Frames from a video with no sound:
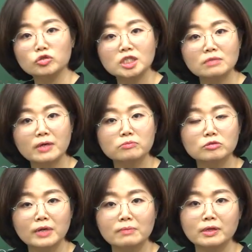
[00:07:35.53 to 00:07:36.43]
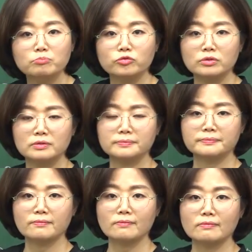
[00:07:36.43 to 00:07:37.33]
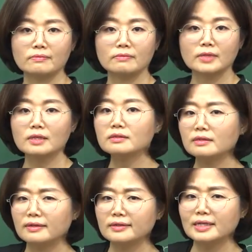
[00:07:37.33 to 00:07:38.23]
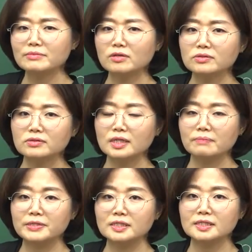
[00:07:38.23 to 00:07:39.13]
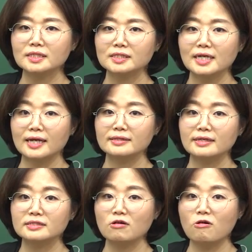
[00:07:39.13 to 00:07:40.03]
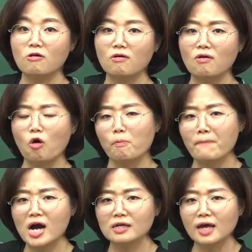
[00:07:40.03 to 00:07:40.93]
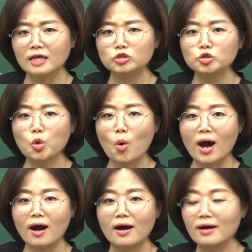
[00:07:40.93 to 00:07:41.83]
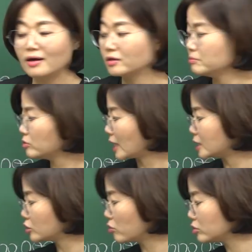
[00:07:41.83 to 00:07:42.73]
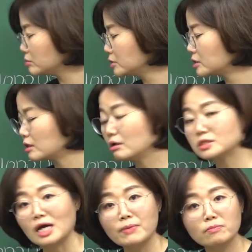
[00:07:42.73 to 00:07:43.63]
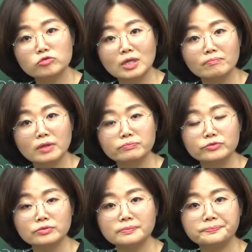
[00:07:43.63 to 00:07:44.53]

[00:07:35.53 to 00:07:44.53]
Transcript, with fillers: 700불, 800불. 근데 삼성전자가 비즈니스가 잘 안 돼서 어, 업황이 안 좋아. 그럼 이거 다시 떨어집니다. 400불, 300불.